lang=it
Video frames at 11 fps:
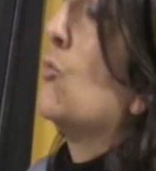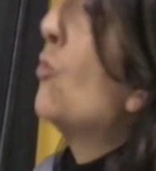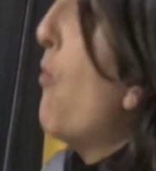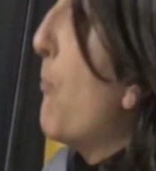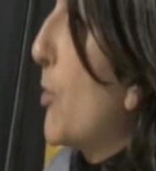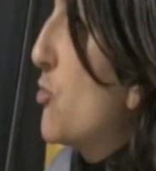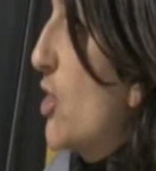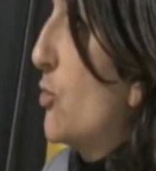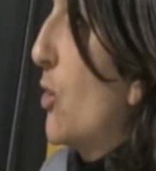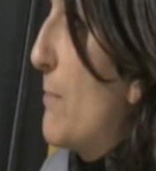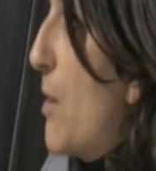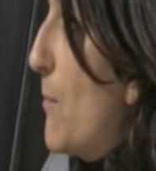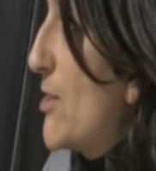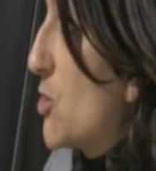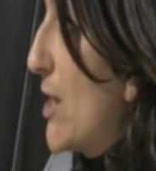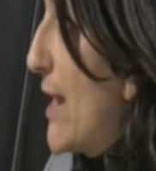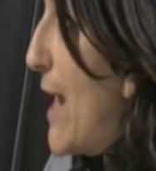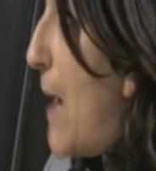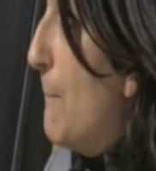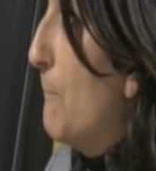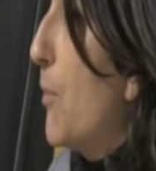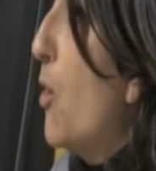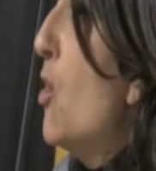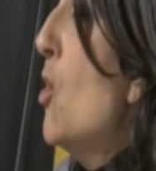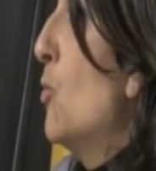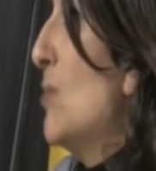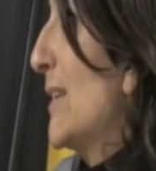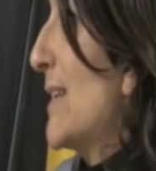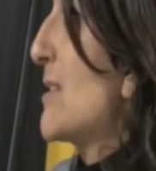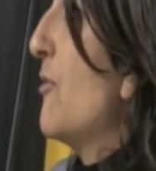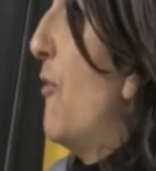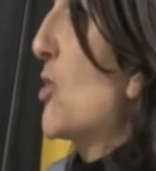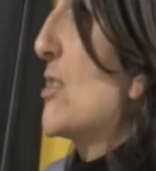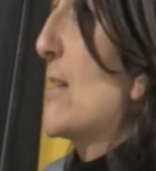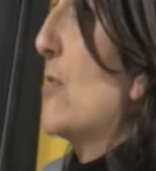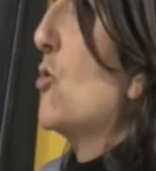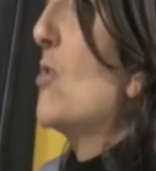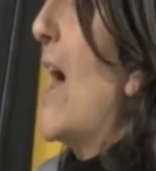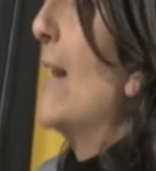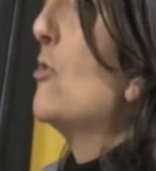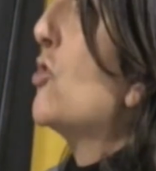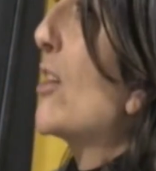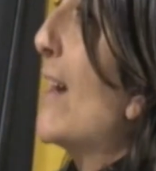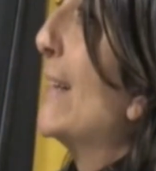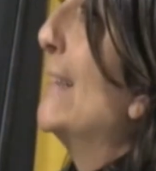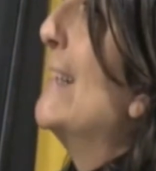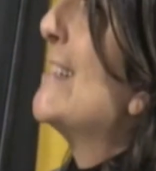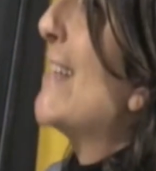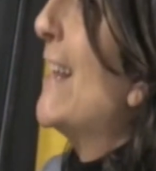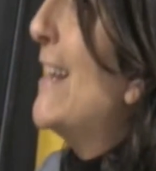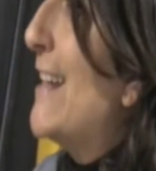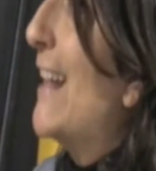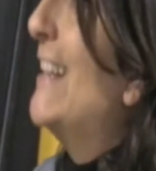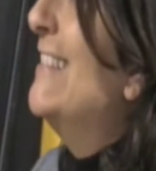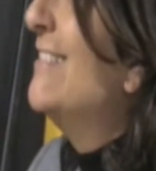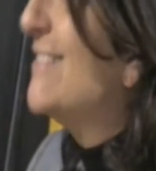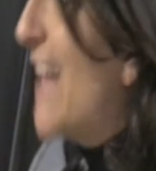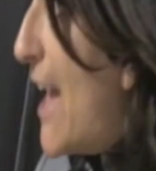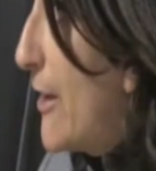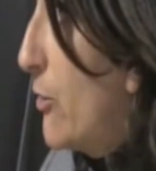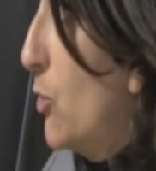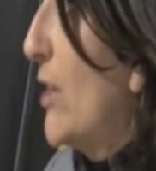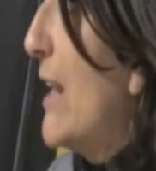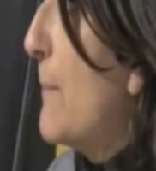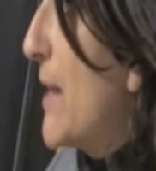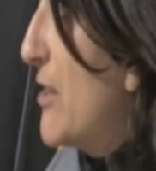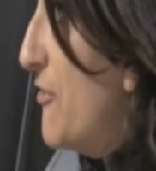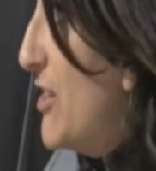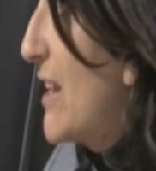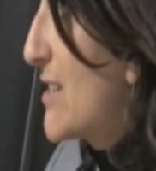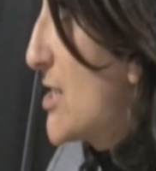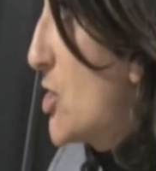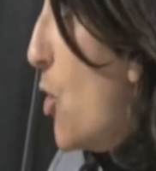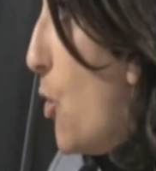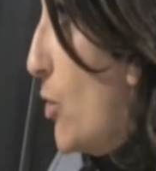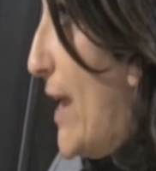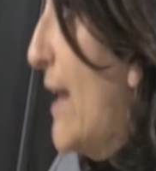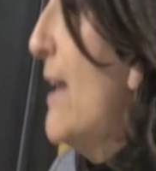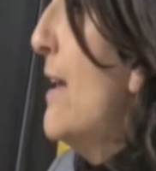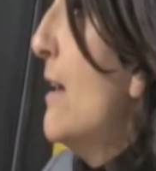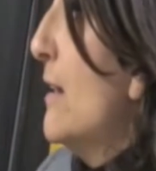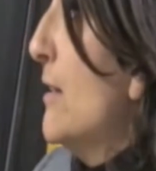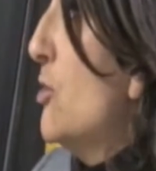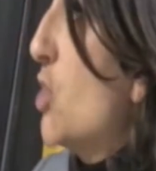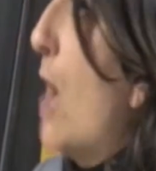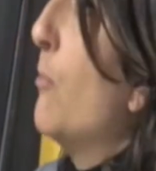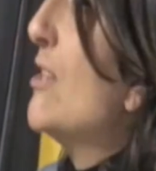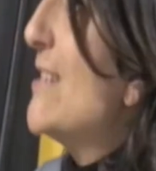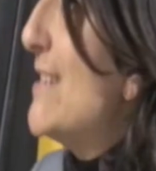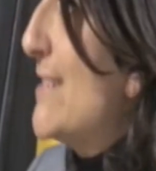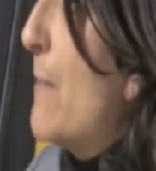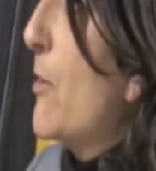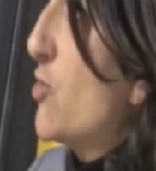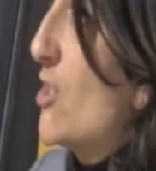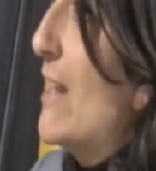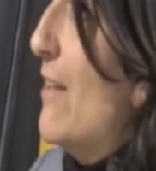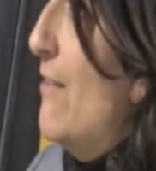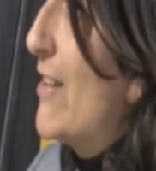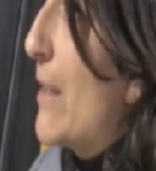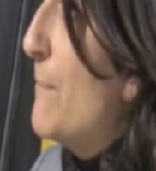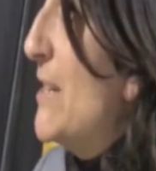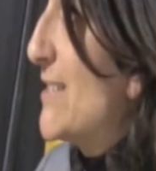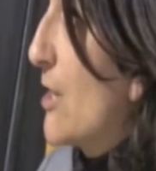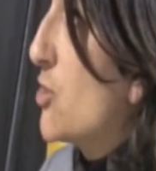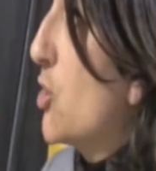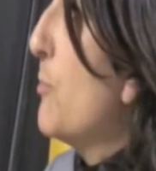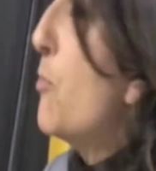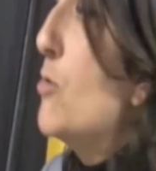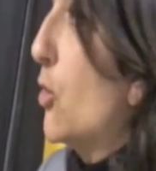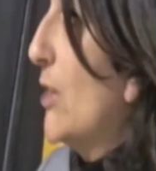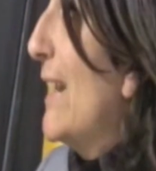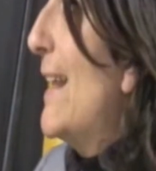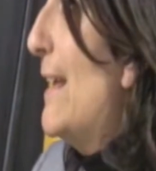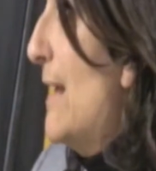con un nuovo progetto che abbiamo messo in campo, una task force regionale, di cercare di inserire all'interno della pianificazione diciamo, di sistema, cioè delle varie amministrazioni pubbliche o